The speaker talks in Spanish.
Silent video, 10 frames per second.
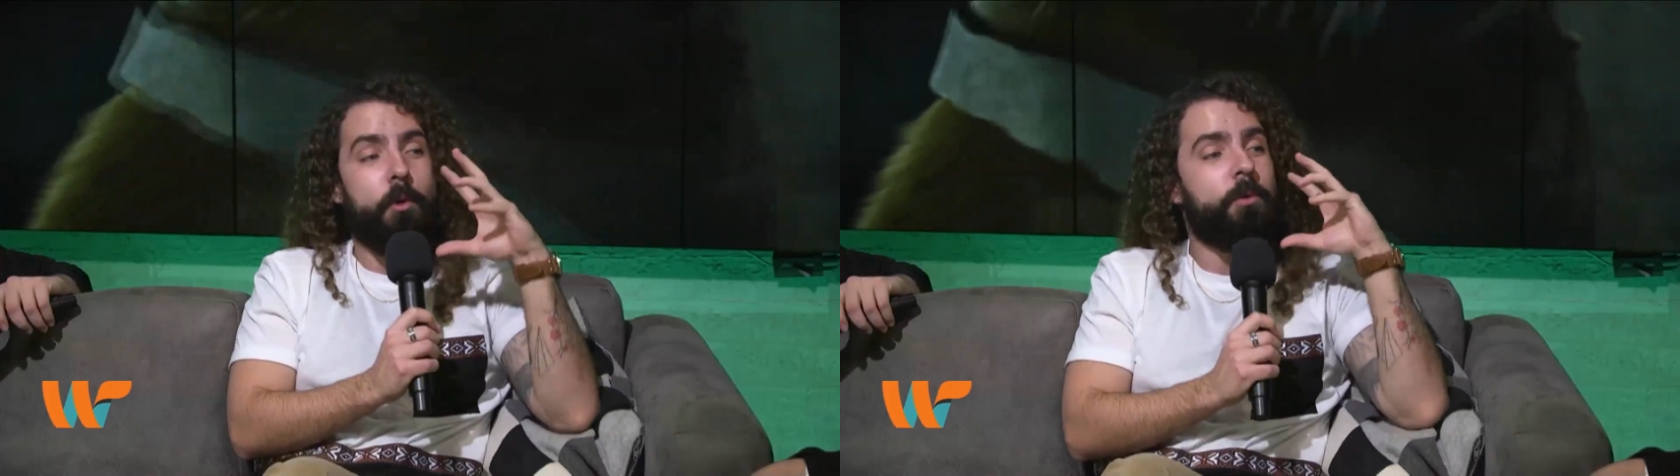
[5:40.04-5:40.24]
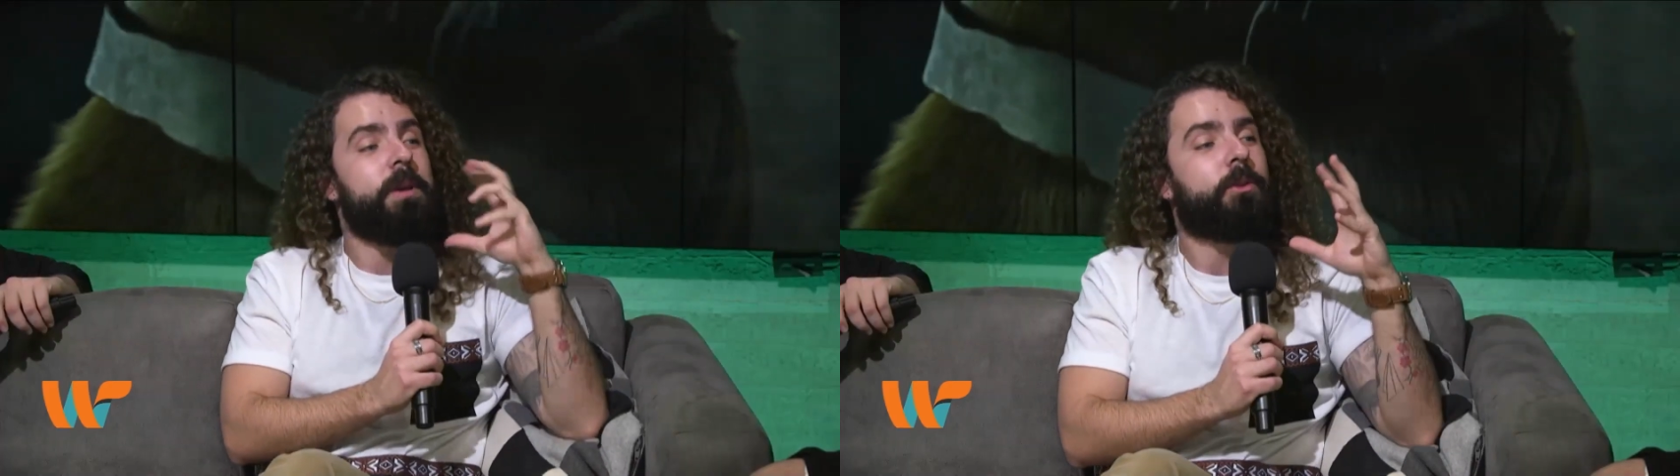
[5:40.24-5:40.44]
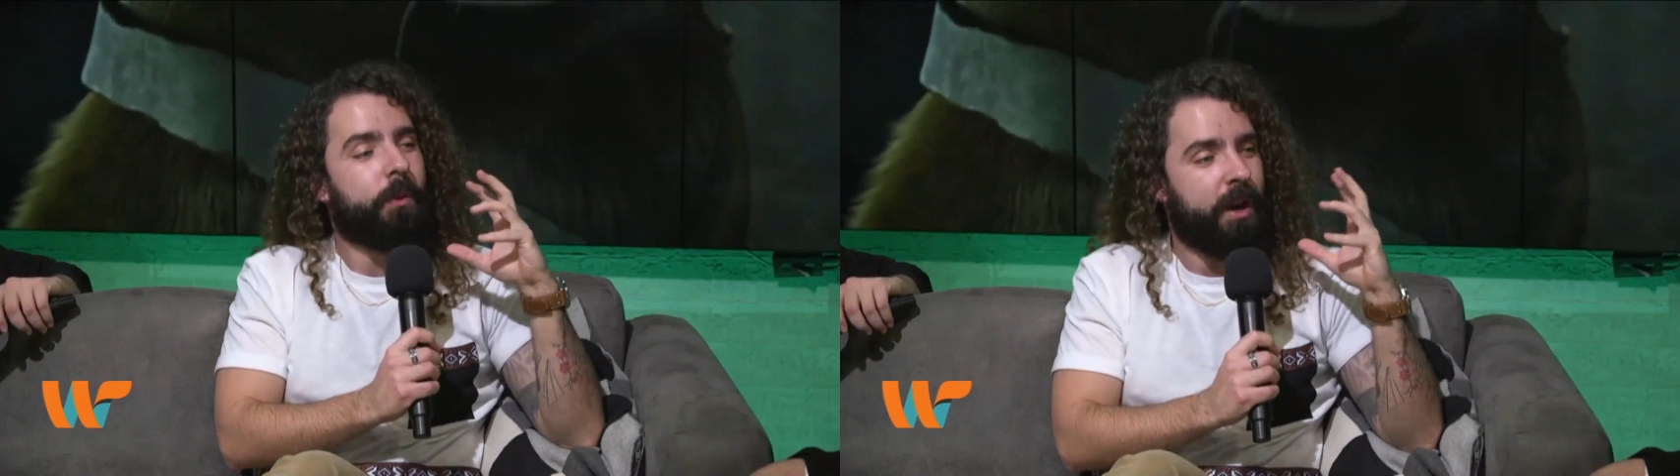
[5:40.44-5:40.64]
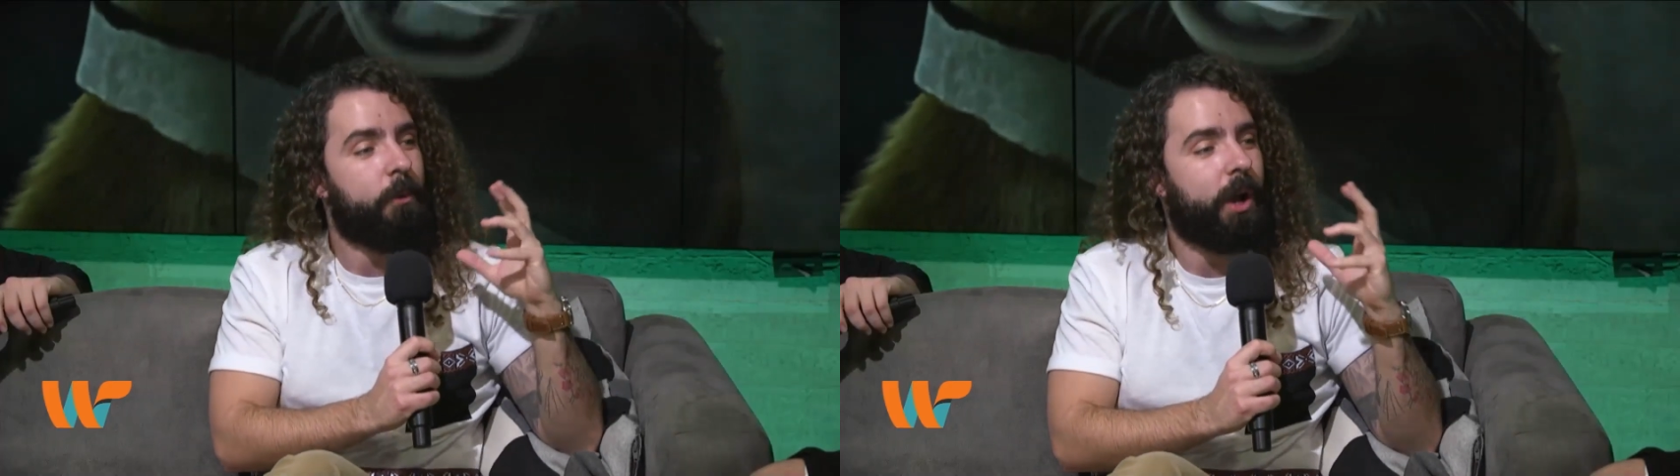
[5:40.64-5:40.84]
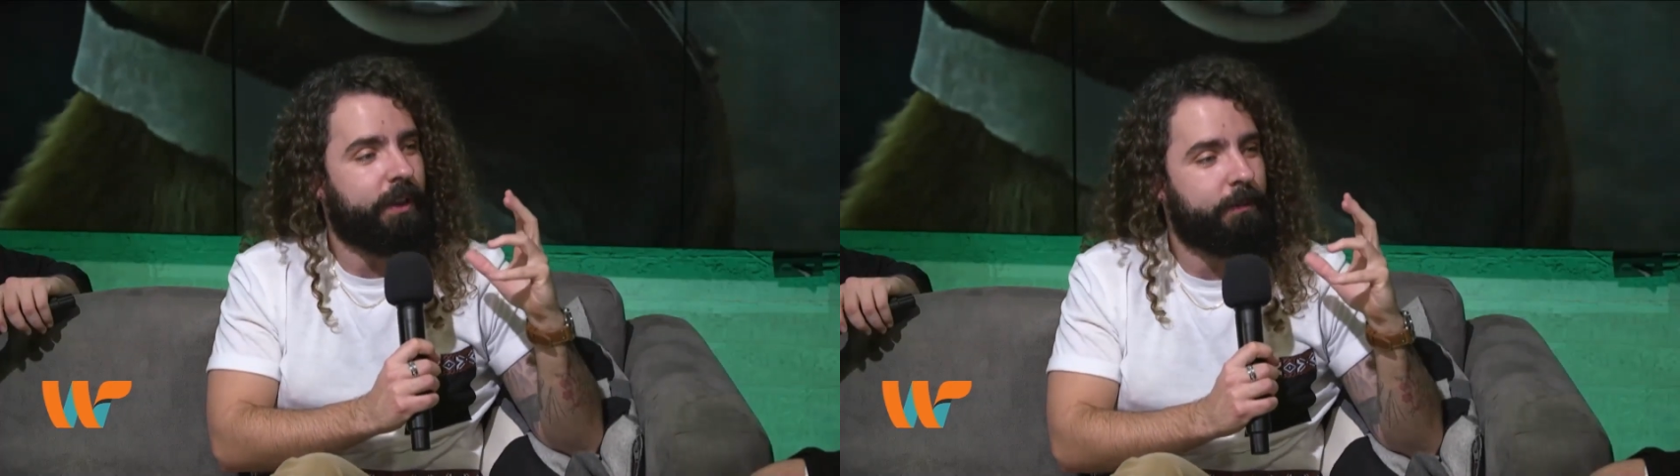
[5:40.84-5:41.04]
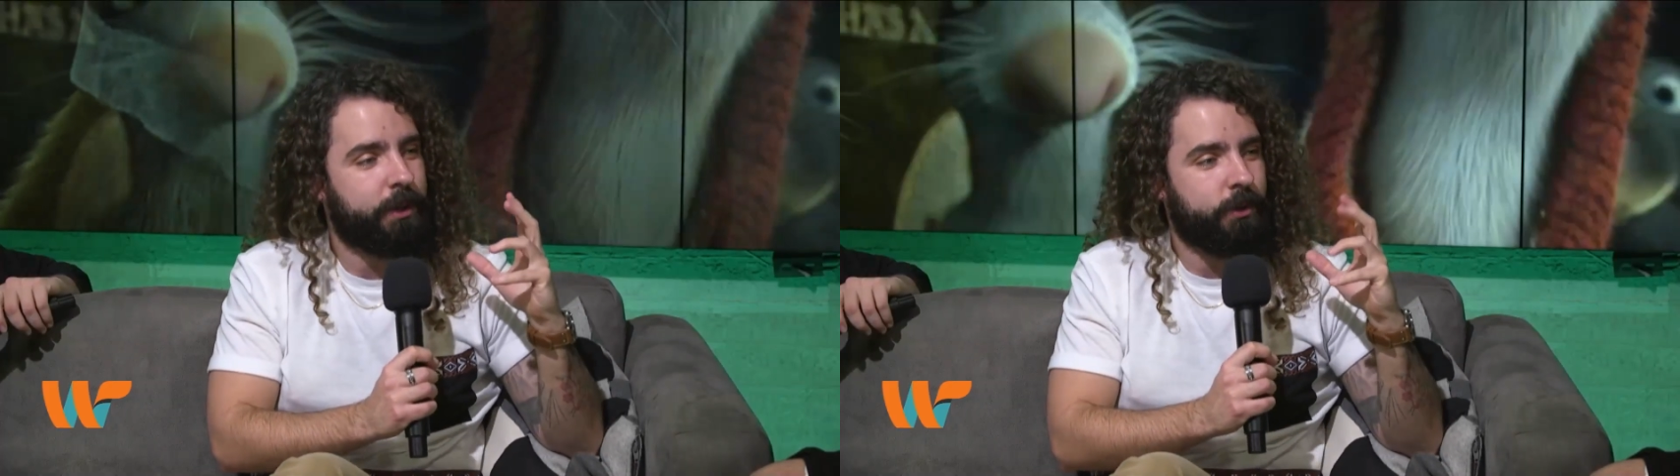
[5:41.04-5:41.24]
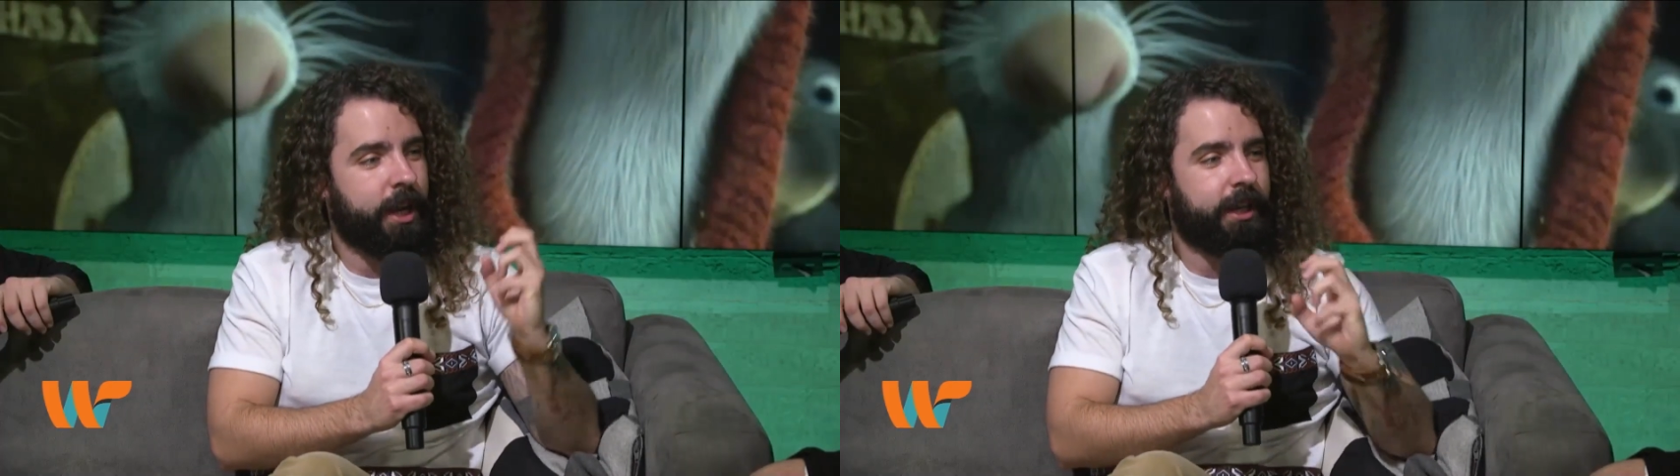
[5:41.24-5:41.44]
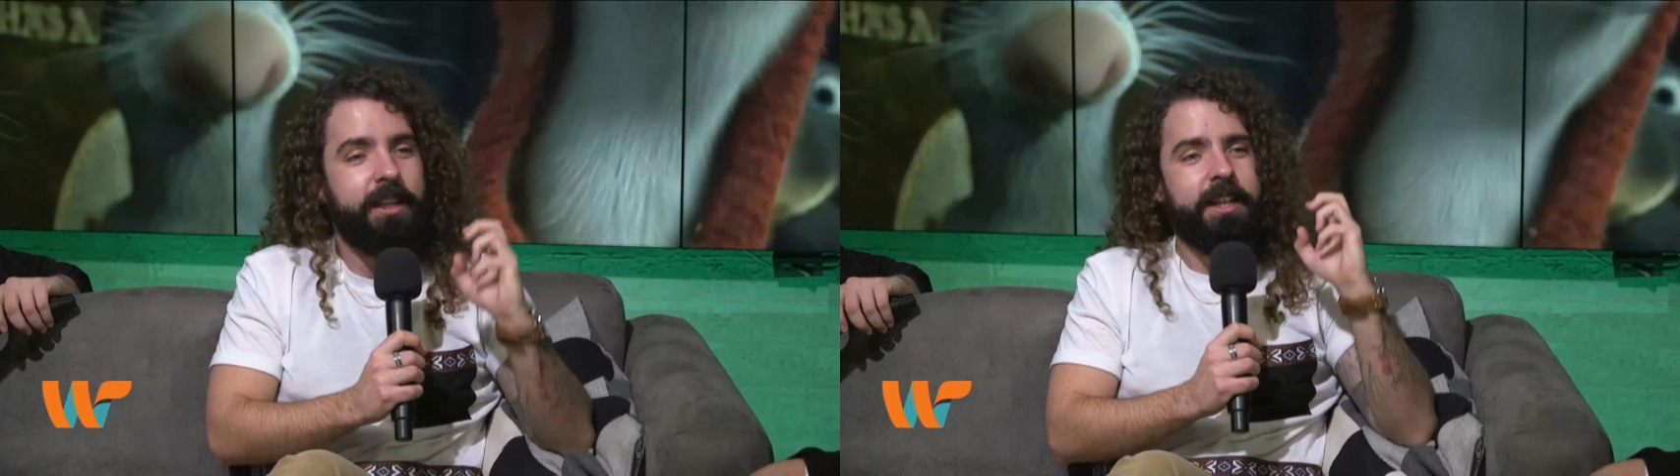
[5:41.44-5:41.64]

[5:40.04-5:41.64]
movimiento de la boca del personaje.